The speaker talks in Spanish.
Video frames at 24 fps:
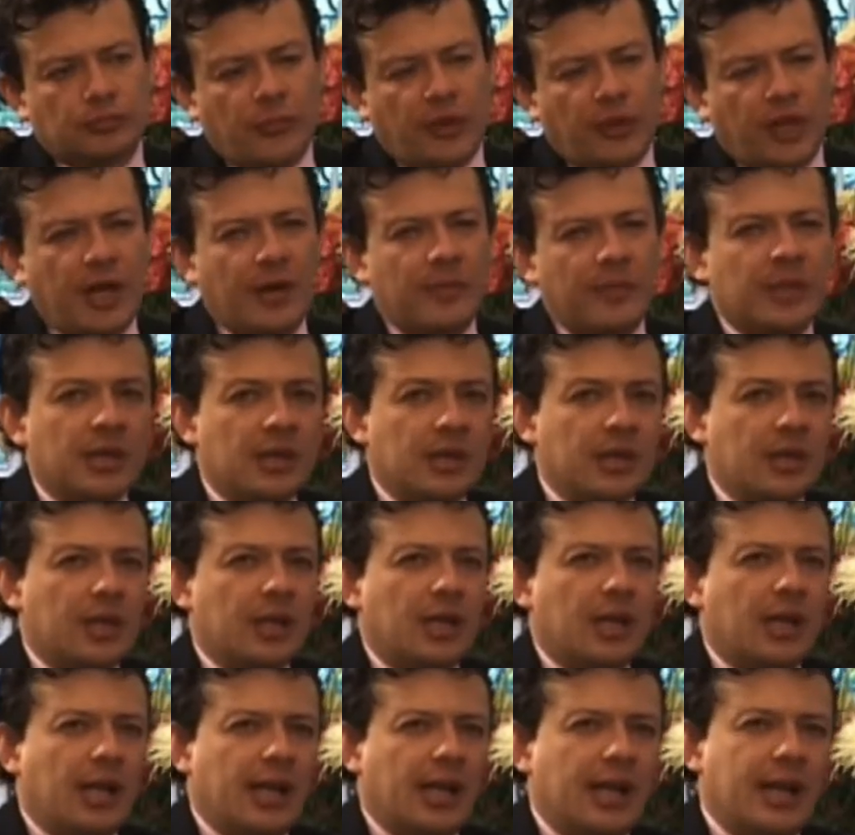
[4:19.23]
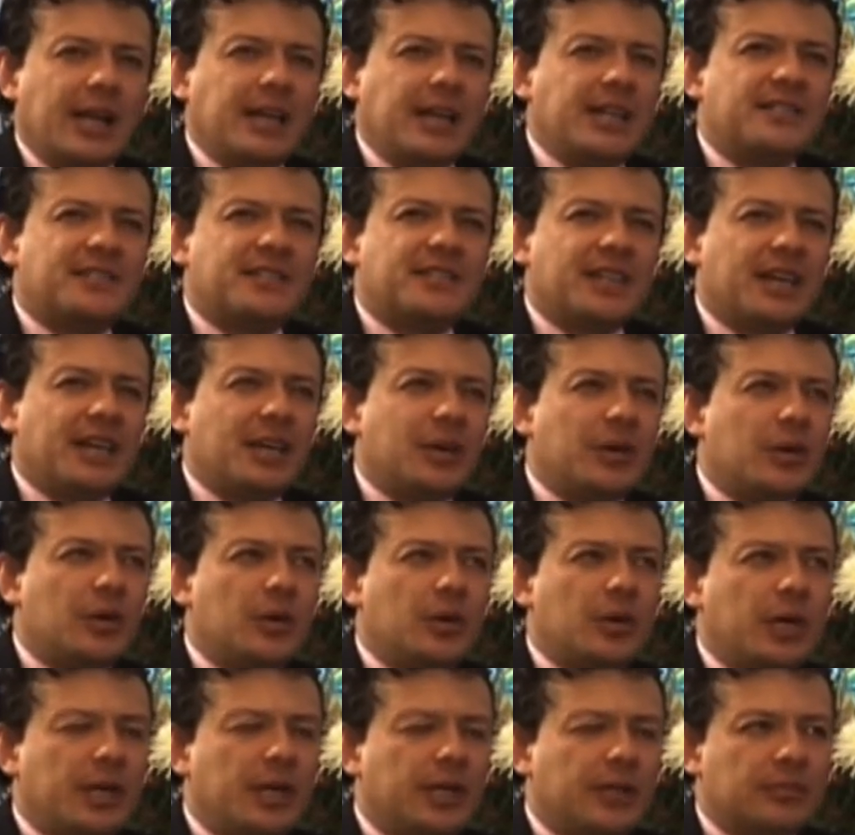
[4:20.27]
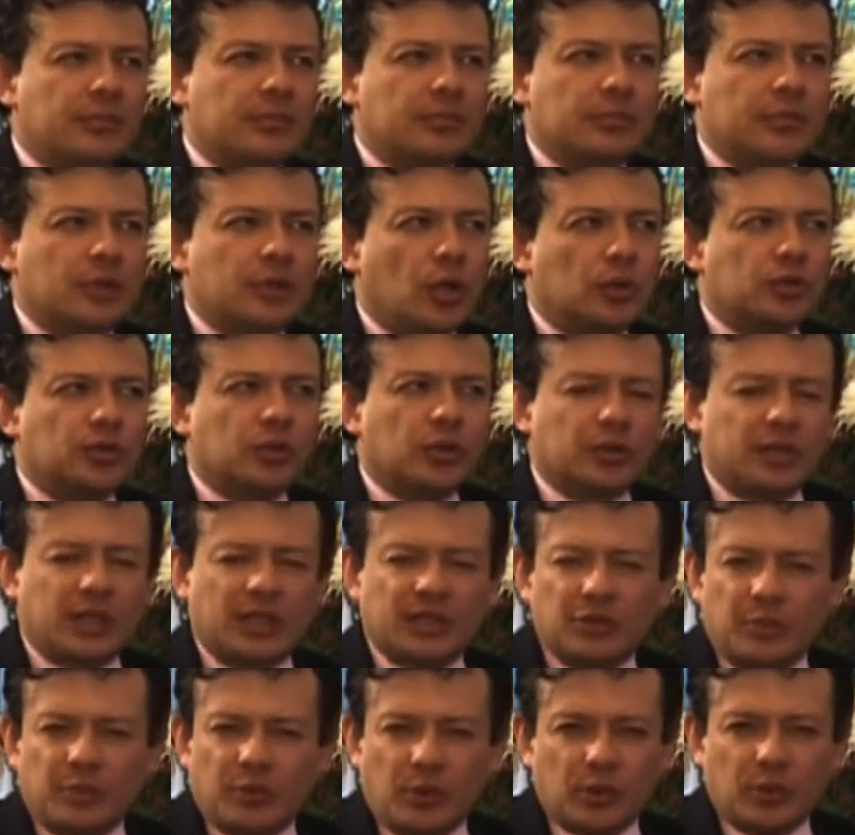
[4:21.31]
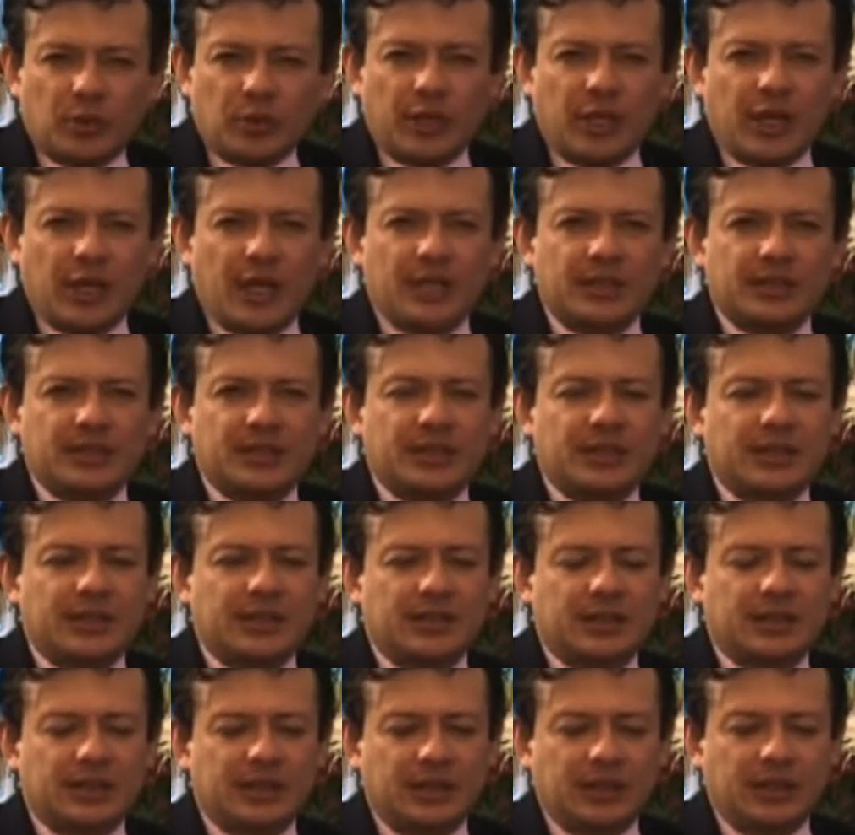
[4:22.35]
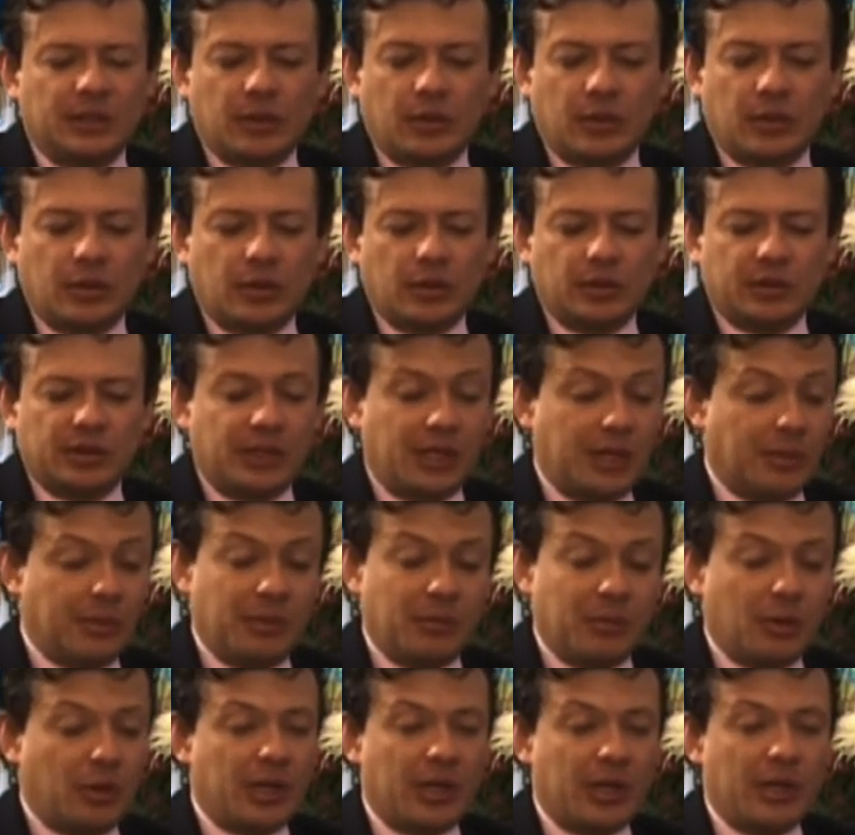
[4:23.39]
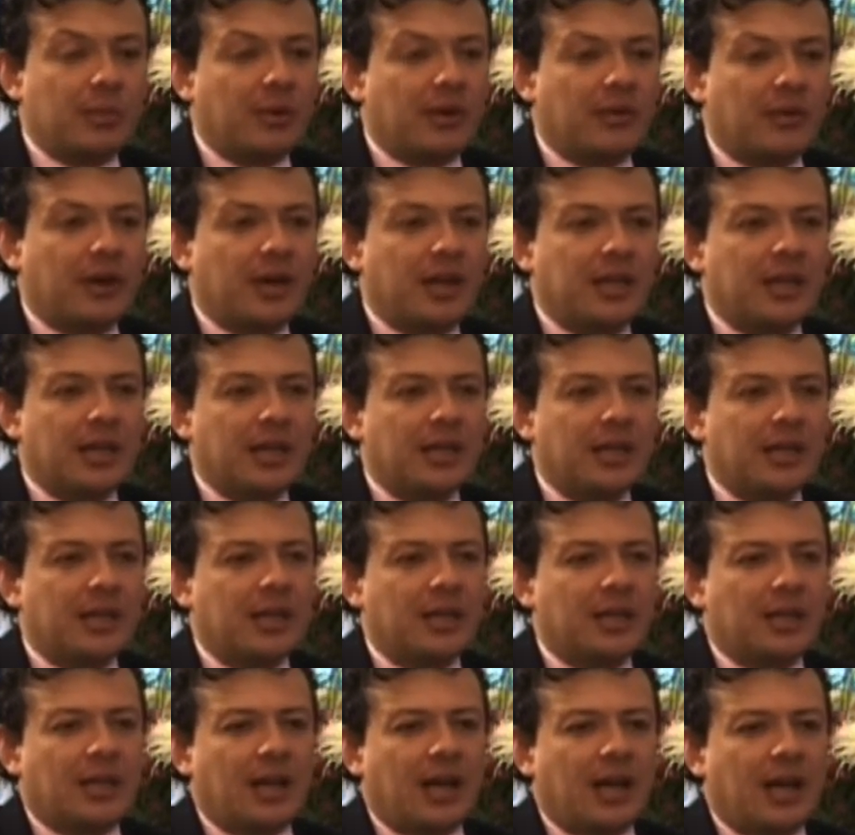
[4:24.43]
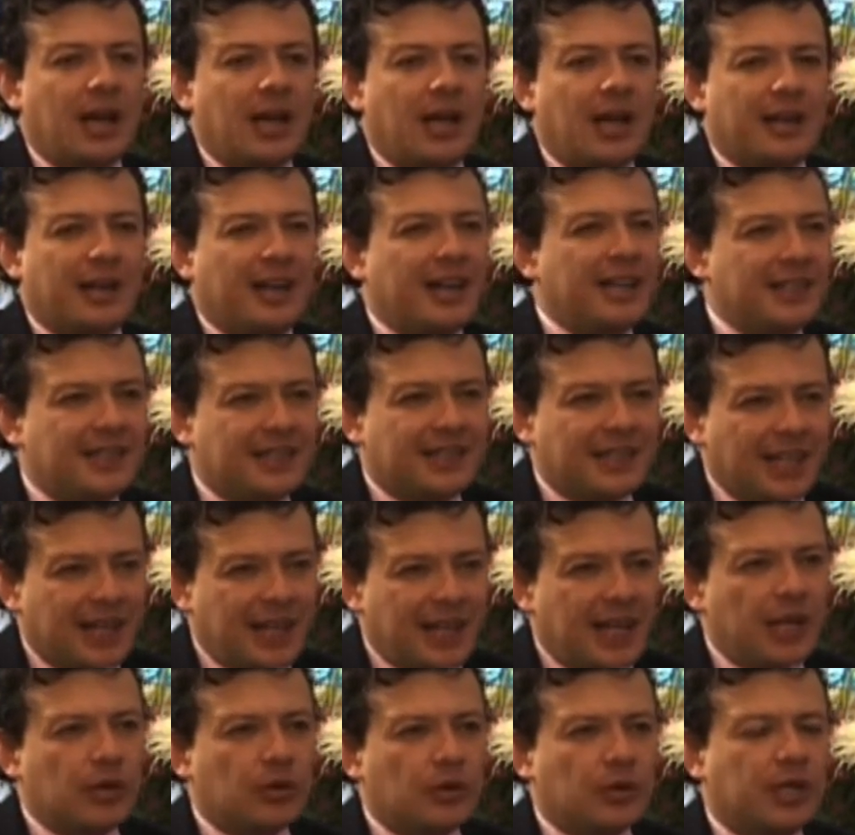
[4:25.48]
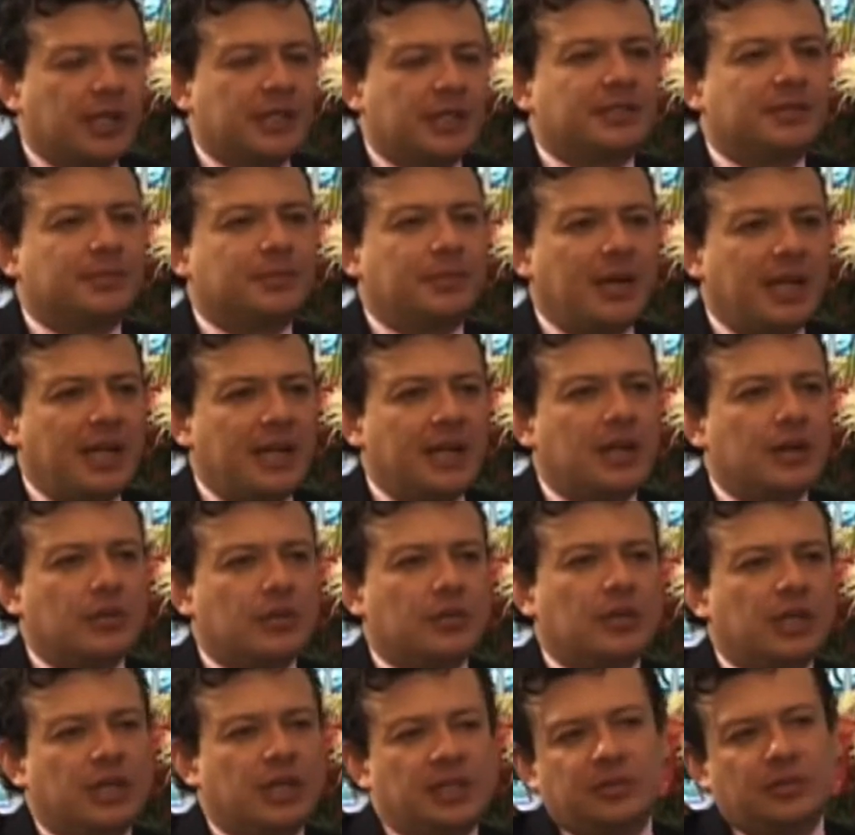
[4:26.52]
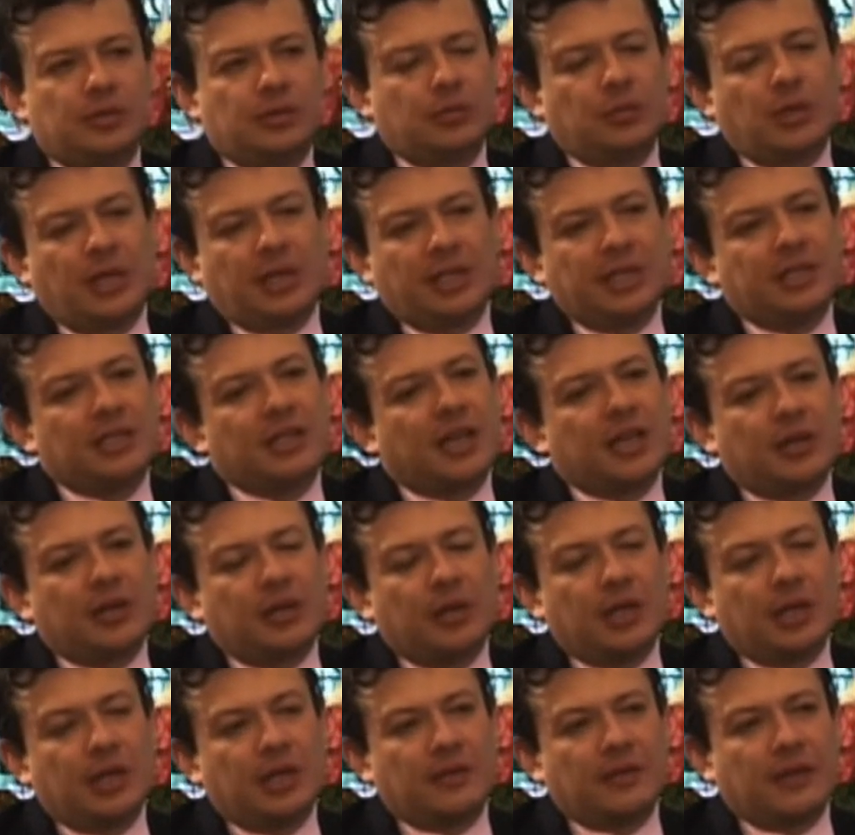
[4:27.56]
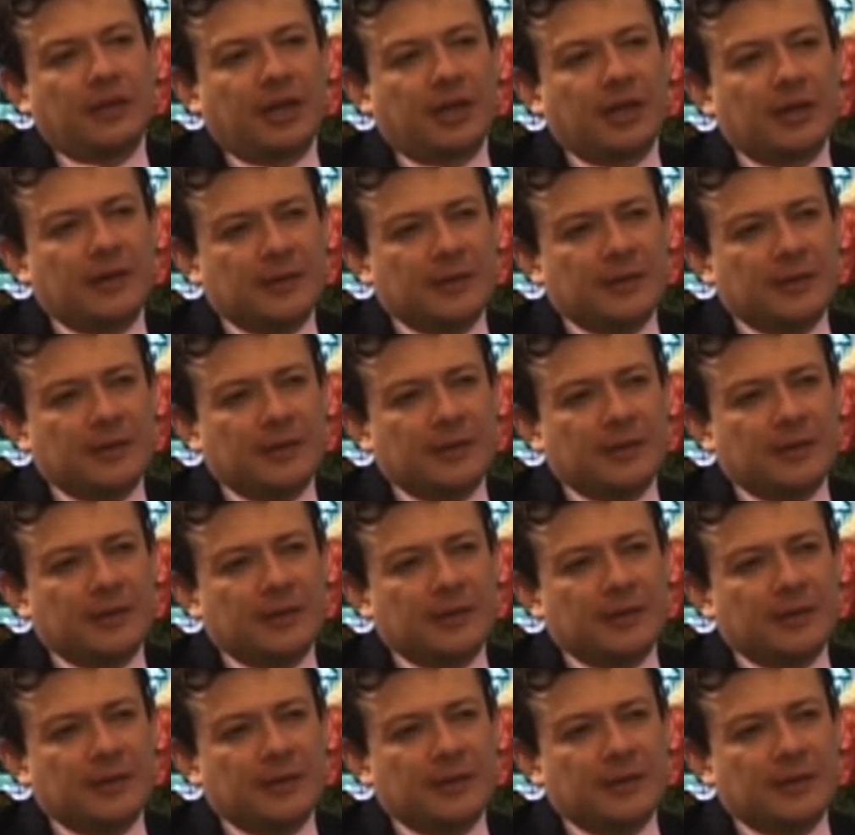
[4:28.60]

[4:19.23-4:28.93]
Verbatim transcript: Ya. El Eliseo en dos o tres oportunidades, si, no, si la memoria no me falla, ha reiterado que esperan un gesto humanitario de las FARC.